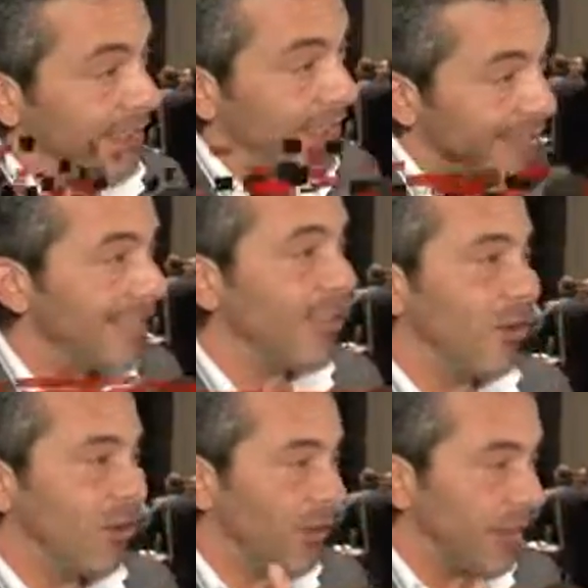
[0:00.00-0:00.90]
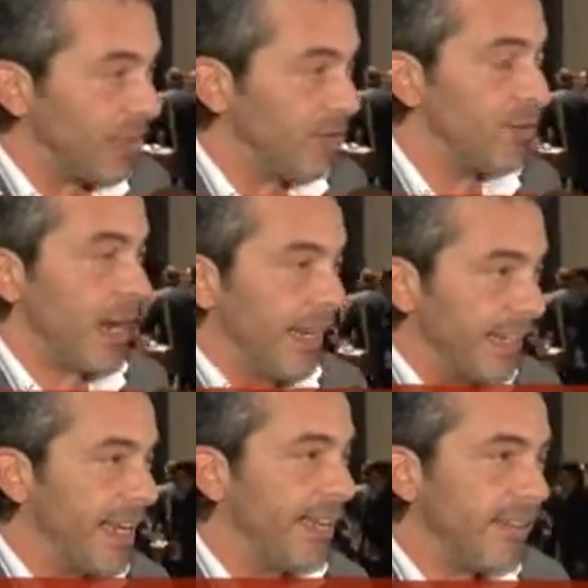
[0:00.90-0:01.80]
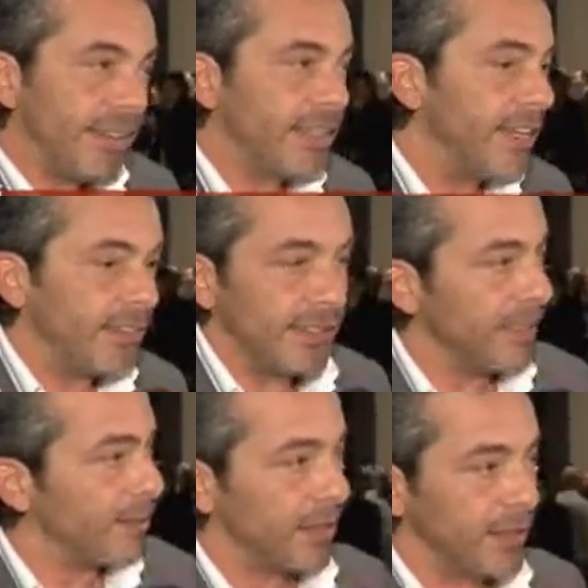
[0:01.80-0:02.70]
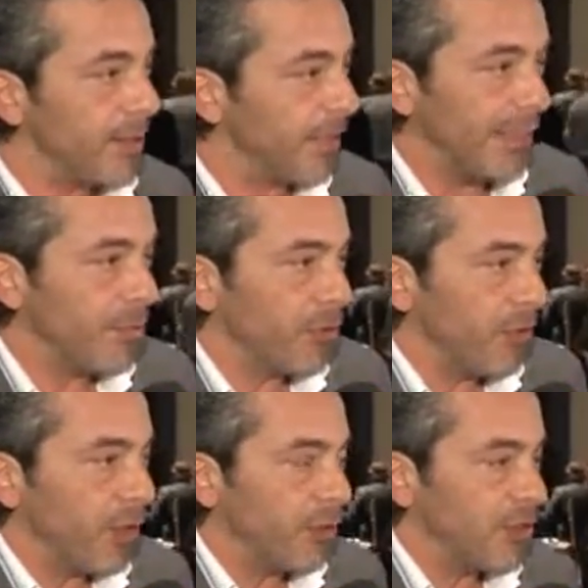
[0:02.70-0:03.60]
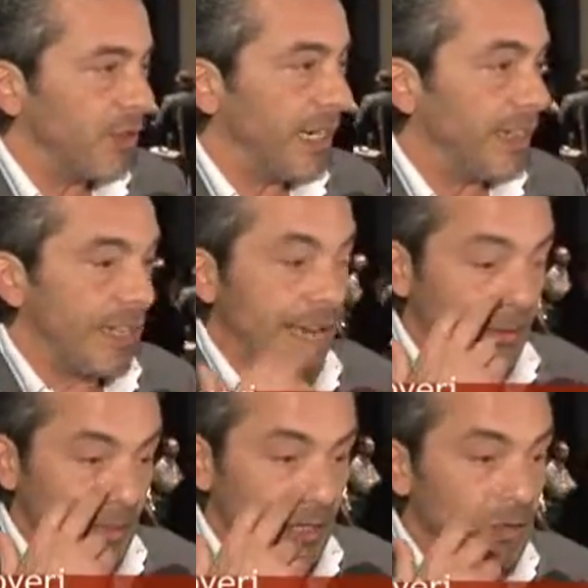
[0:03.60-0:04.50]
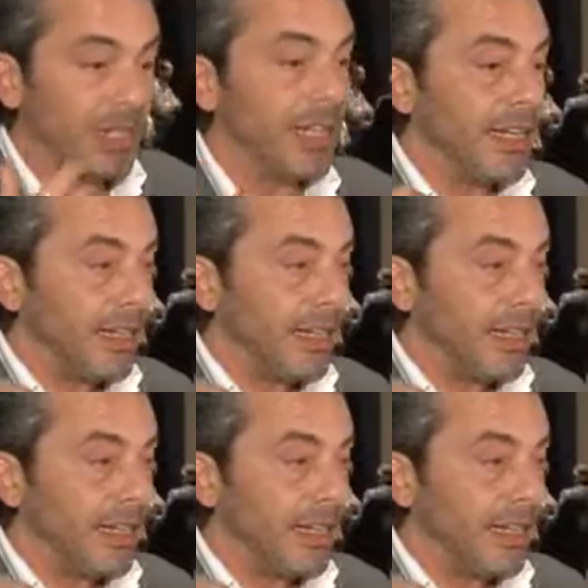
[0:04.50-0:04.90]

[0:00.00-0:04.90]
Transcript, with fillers: del singolo individuale cliente che gli entra indipendentemente dal profilo che questo cliente ha. Quindi noi